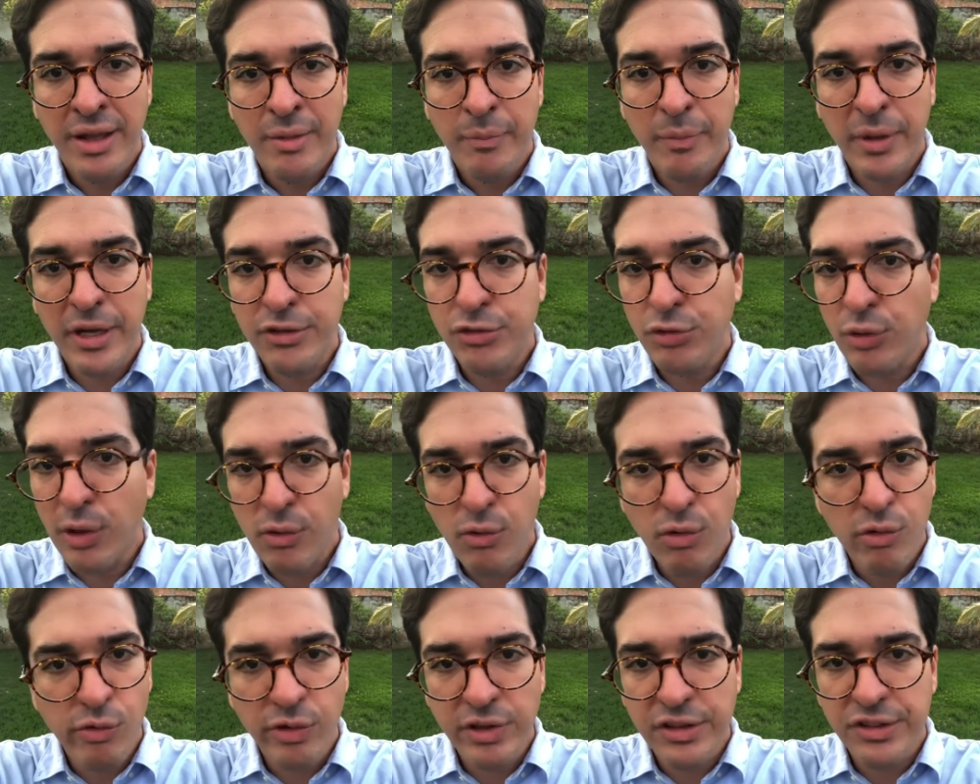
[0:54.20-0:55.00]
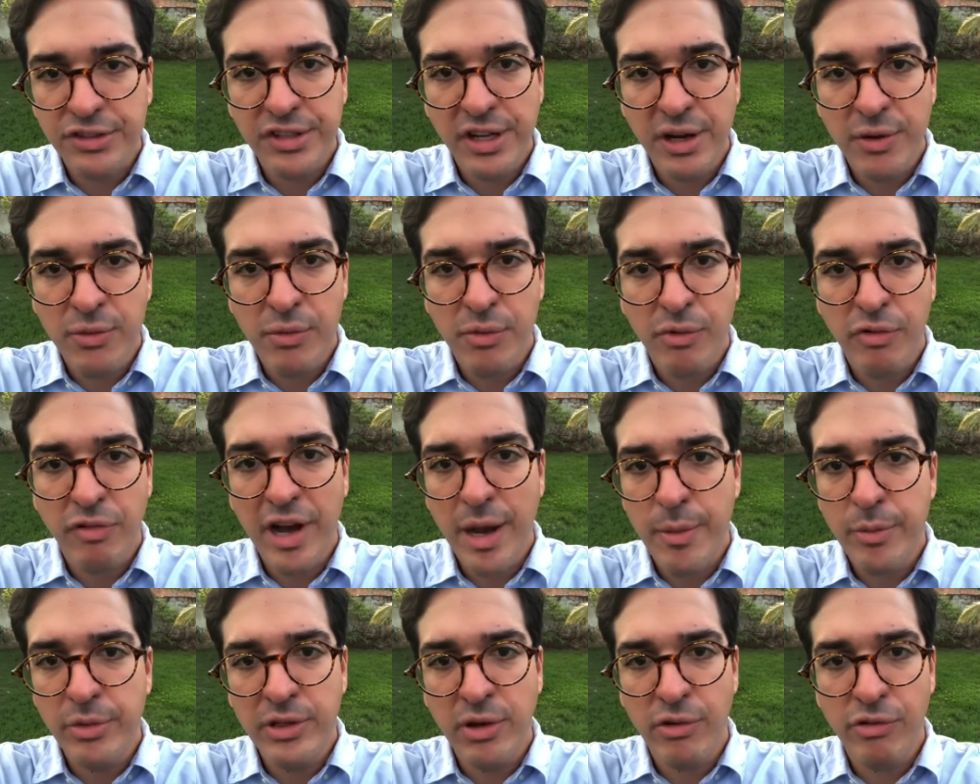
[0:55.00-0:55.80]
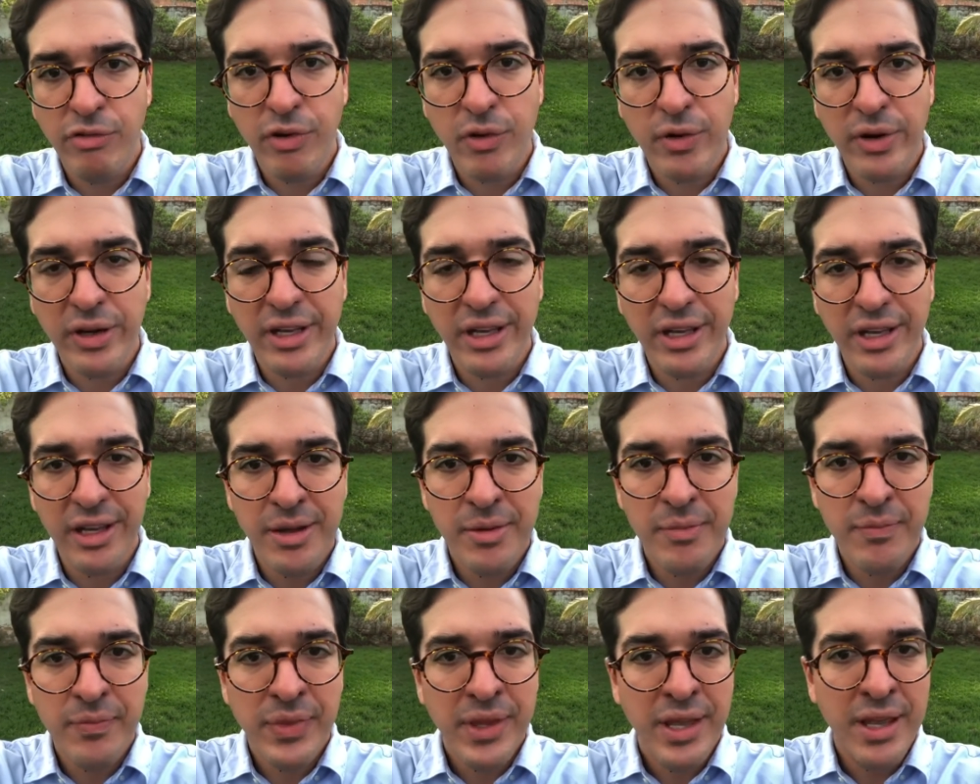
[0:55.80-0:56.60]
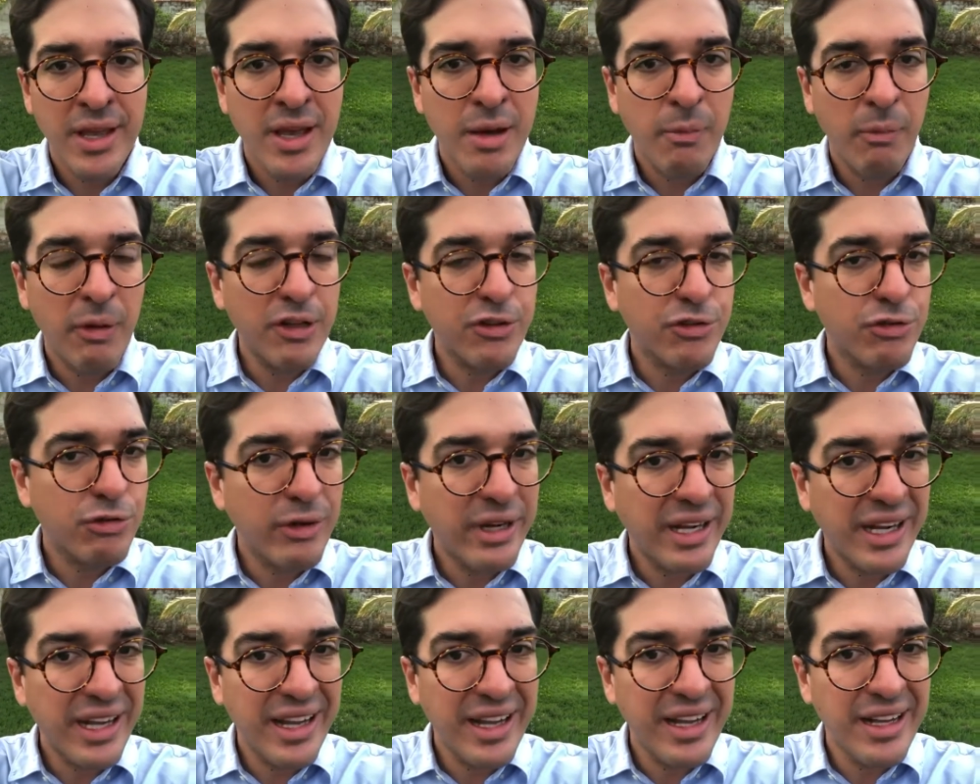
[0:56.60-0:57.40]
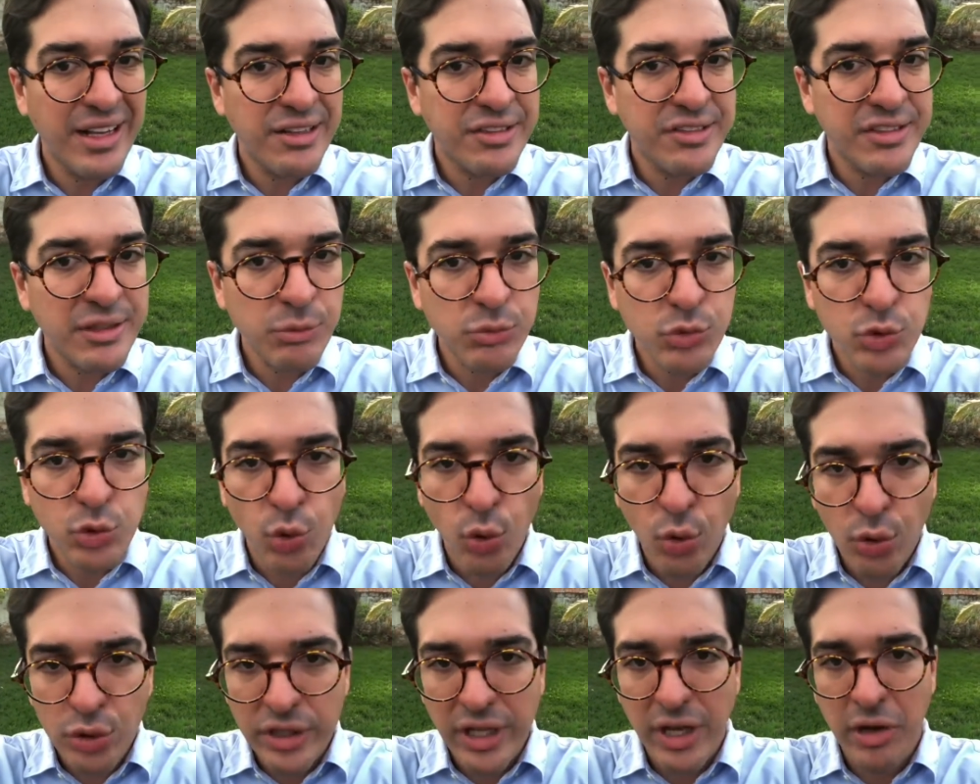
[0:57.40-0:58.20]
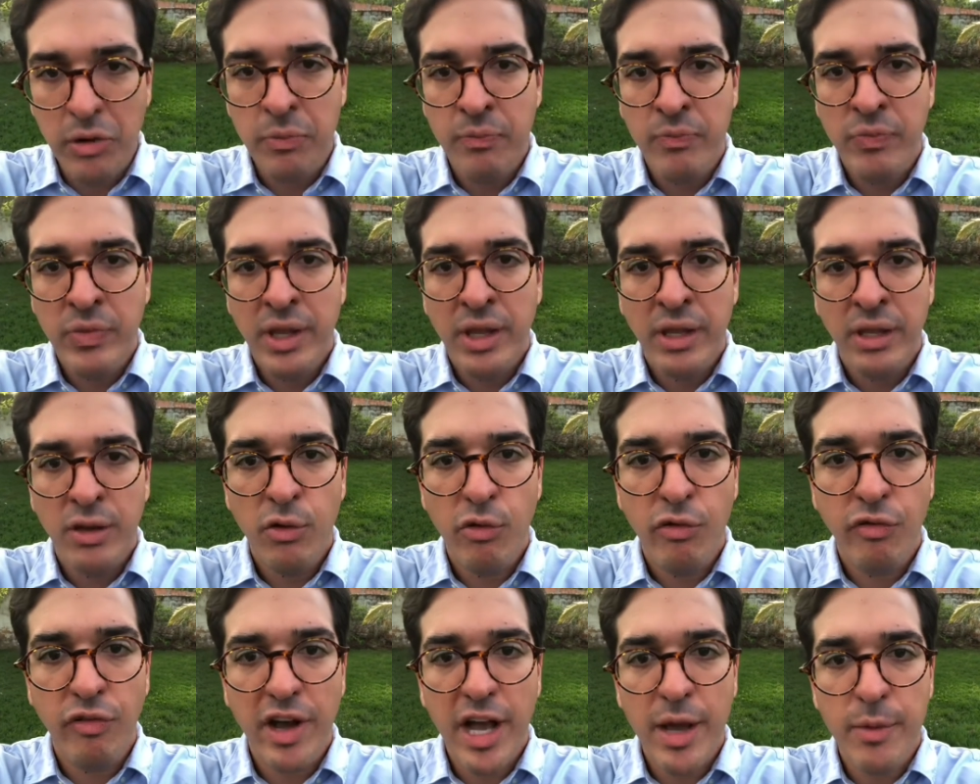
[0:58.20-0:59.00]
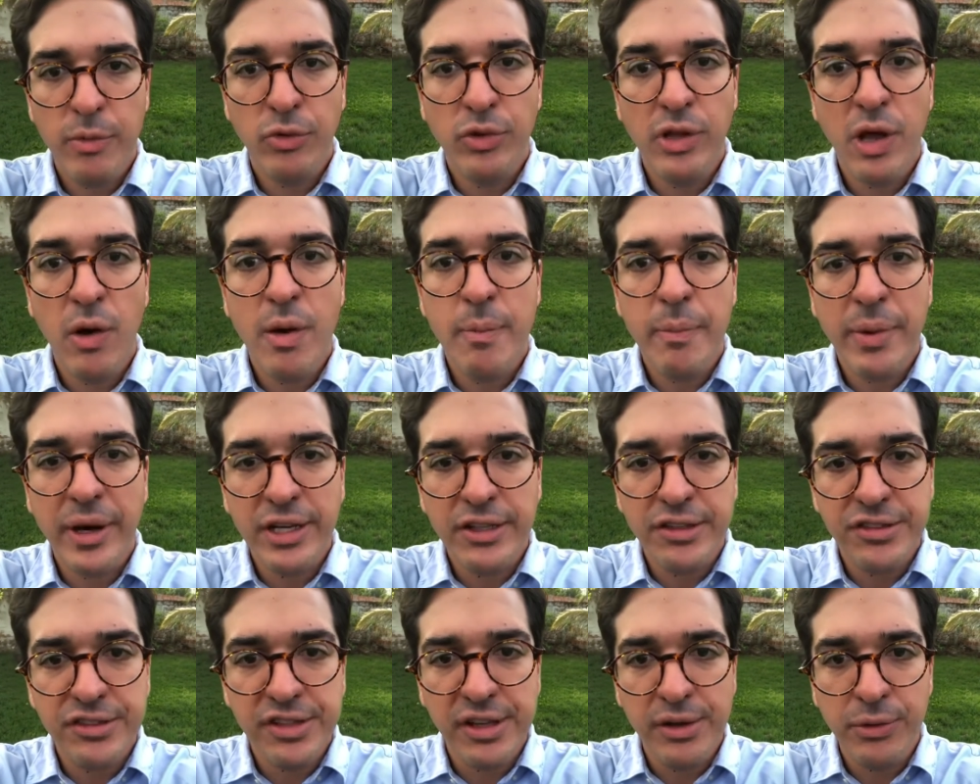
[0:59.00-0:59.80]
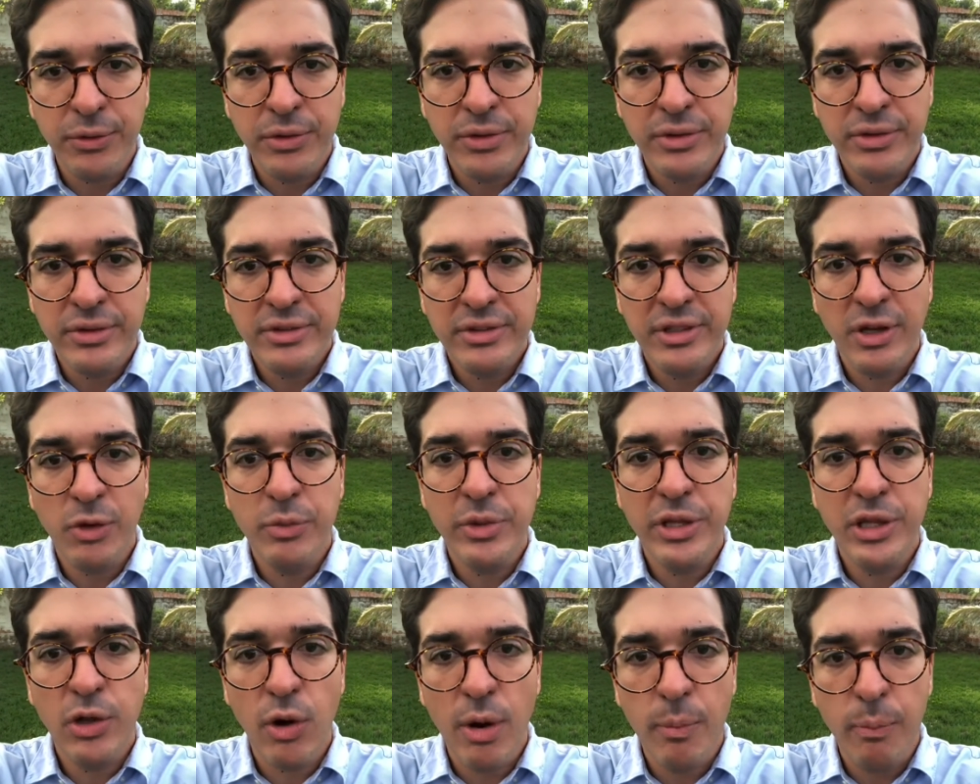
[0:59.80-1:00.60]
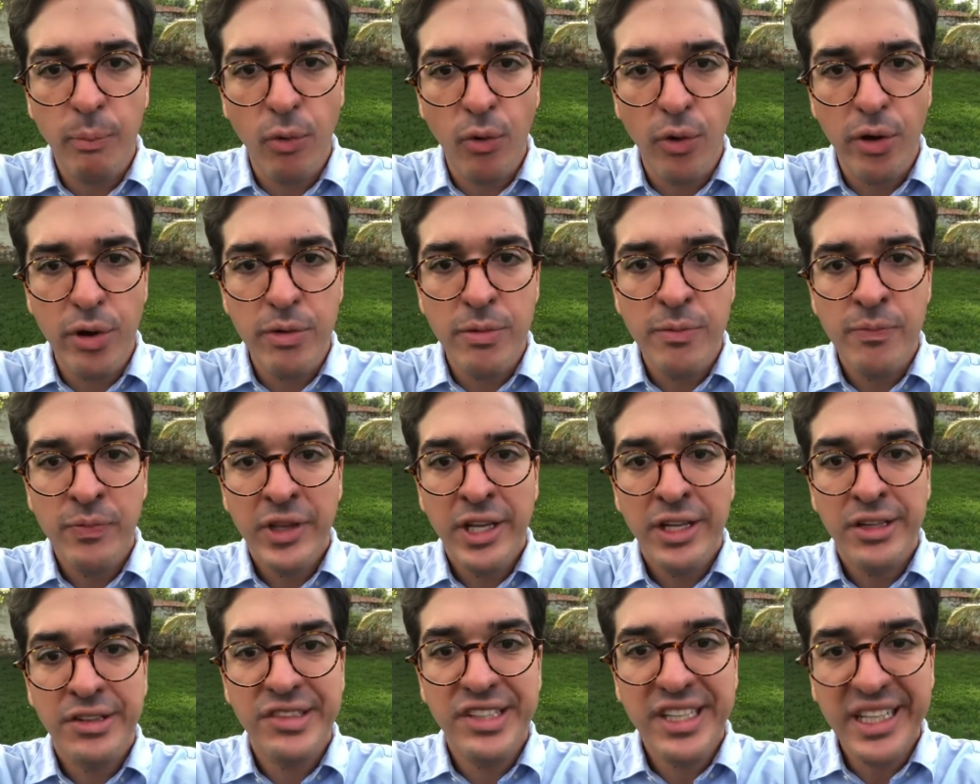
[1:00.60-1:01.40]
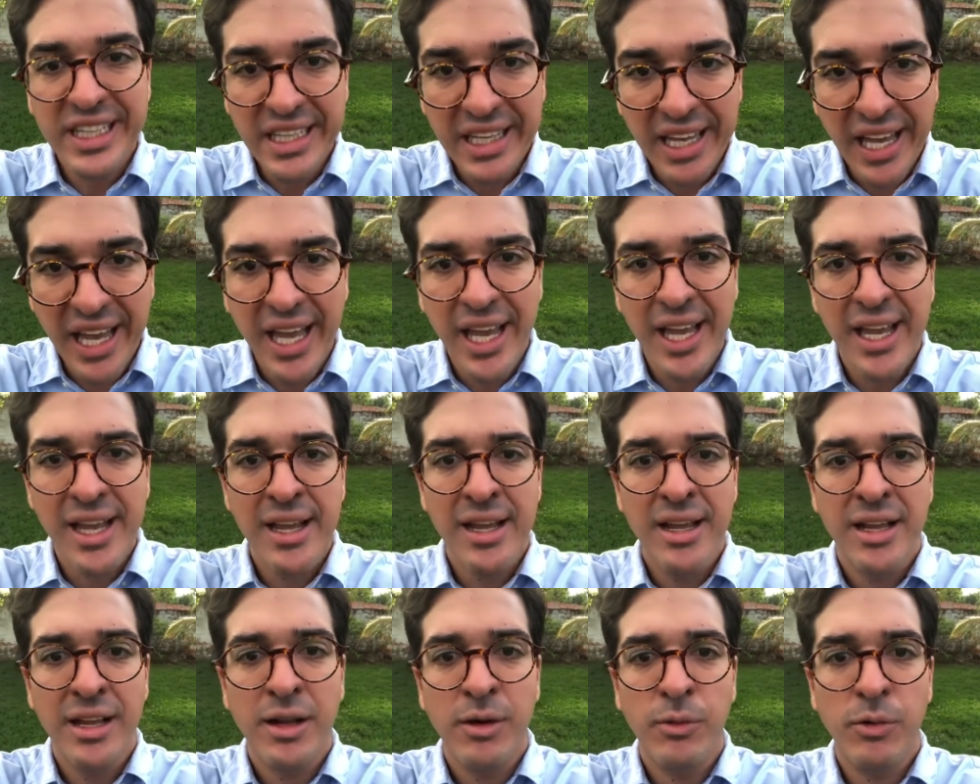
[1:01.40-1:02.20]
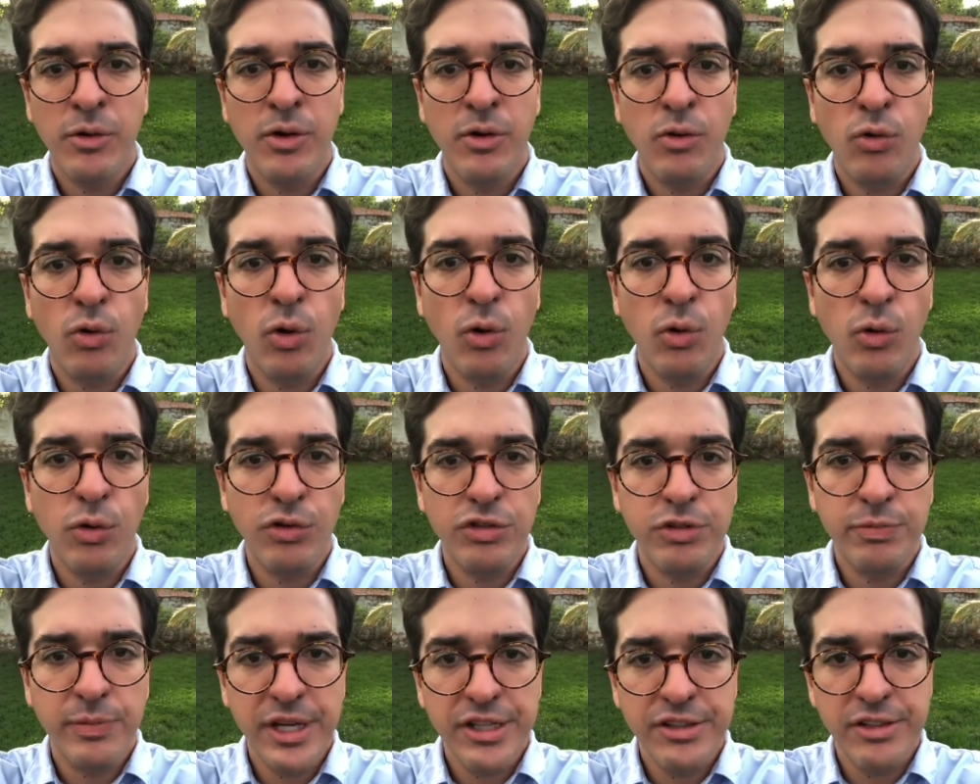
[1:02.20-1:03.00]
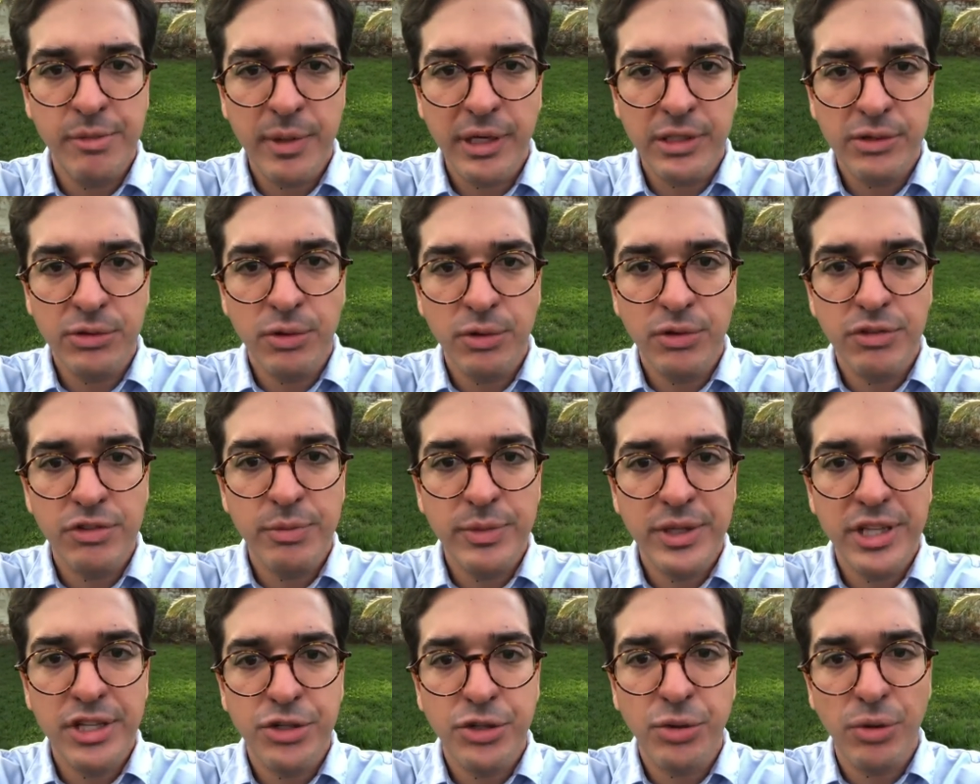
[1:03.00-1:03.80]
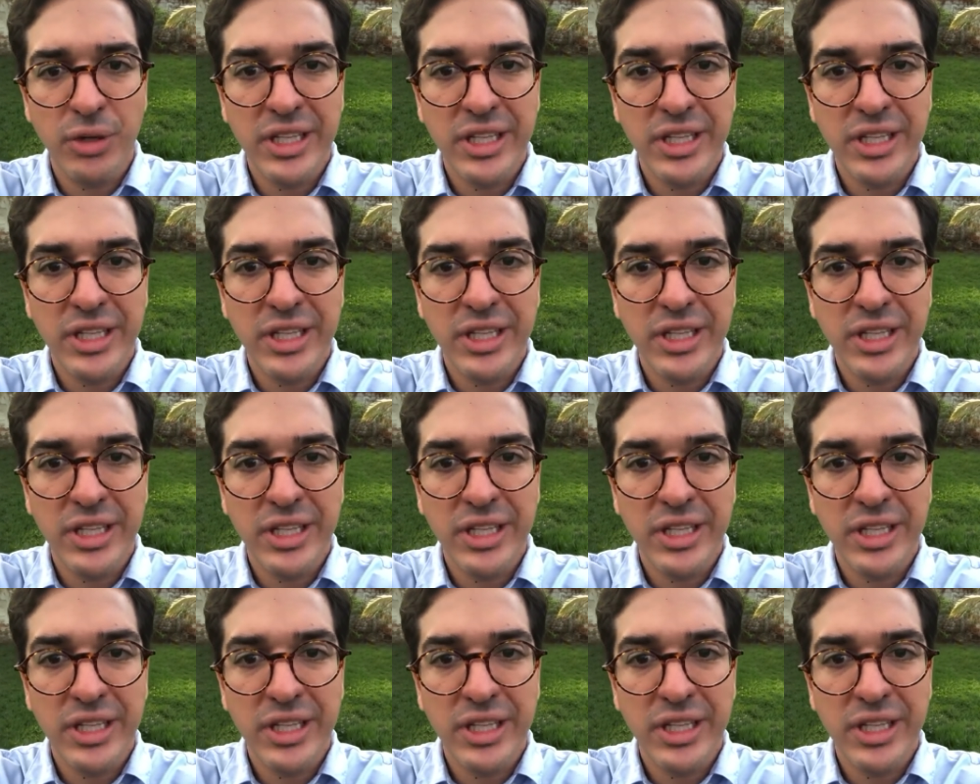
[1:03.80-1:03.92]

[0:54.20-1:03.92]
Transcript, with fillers: passou a convenção, o Fábio não veio aqui, passou a eleição toda e o Fábio não apareceu, não me deu apoio, sequer colocou os pés em matões e me deixou